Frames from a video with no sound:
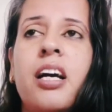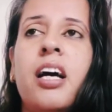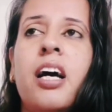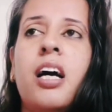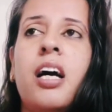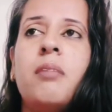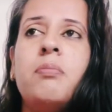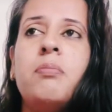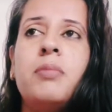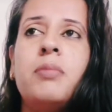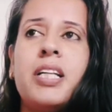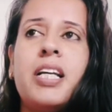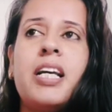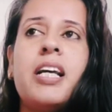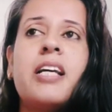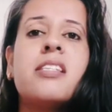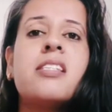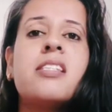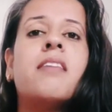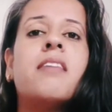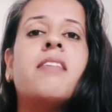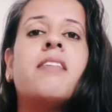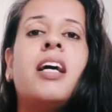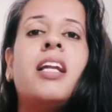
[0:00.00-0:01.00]
अब मेरा
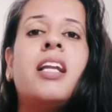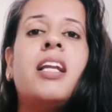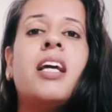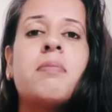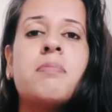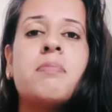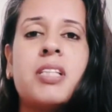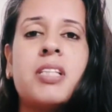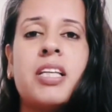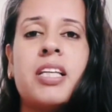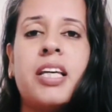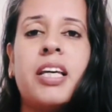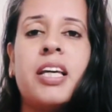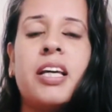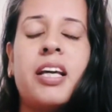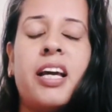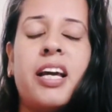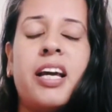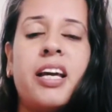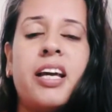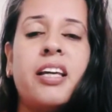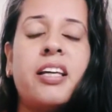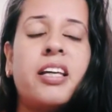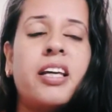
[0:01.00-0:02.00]
सवाल आपसे ये
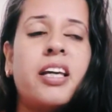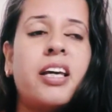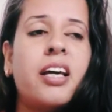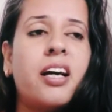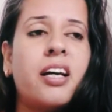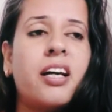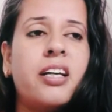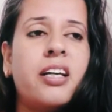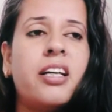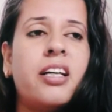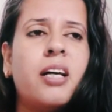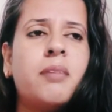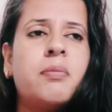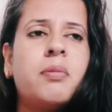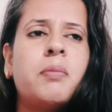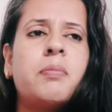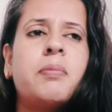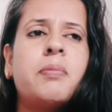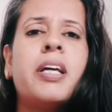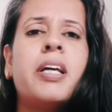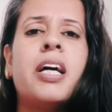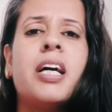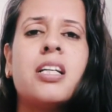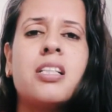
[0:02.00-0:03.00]
है कि अगर आप
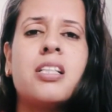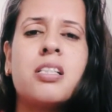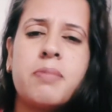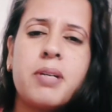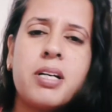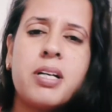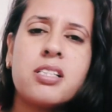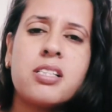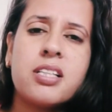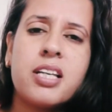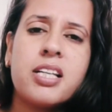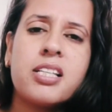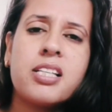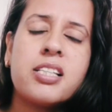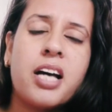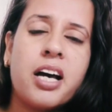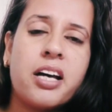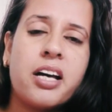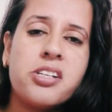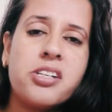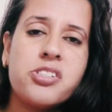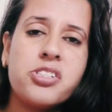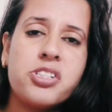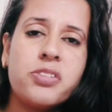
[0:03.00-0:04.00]
अपने आसपास के
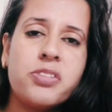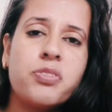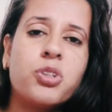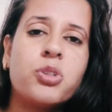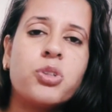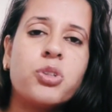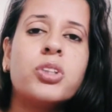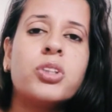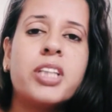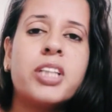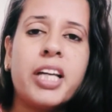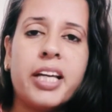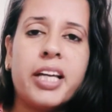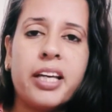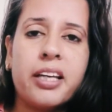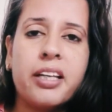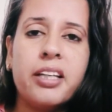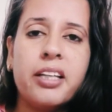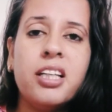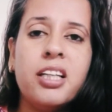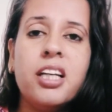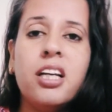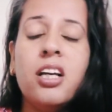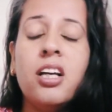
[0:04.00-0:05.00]
सारे जीवों को
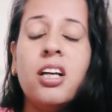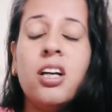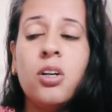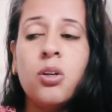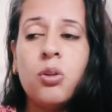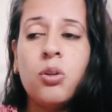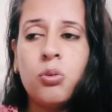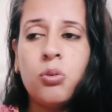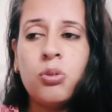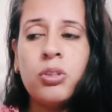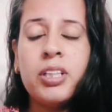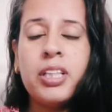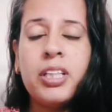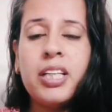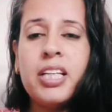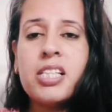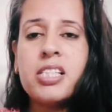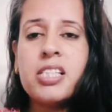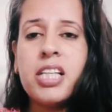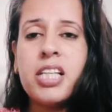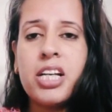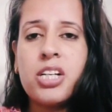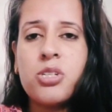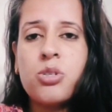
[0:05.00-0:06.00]
देखें उनकी
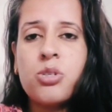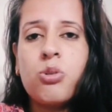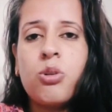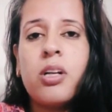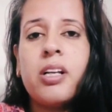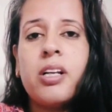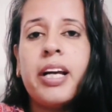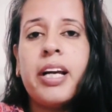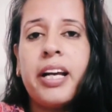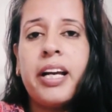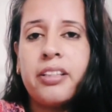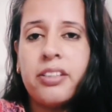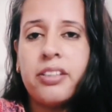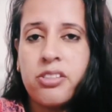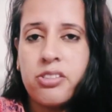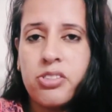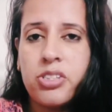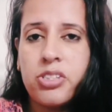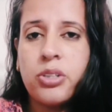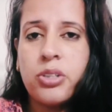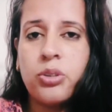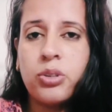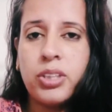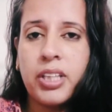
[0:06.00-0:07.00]
सेक्सुअल
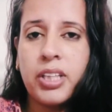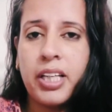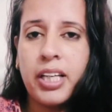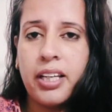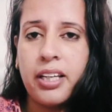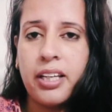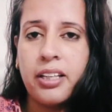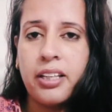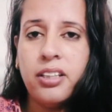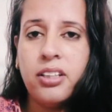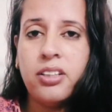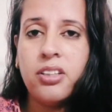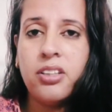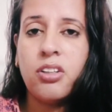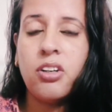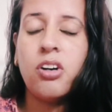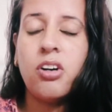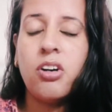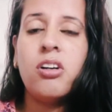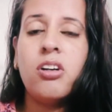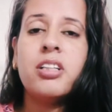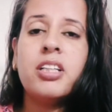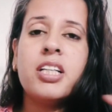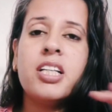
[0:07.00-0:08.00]
एनर्जी को देखें
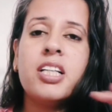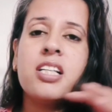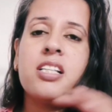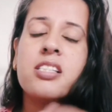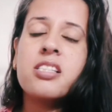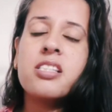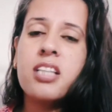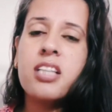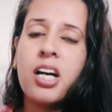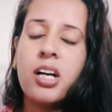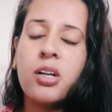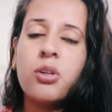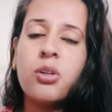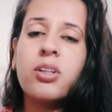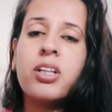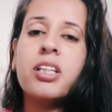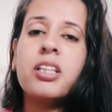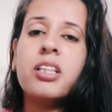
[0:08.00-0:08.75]
और इंसानों के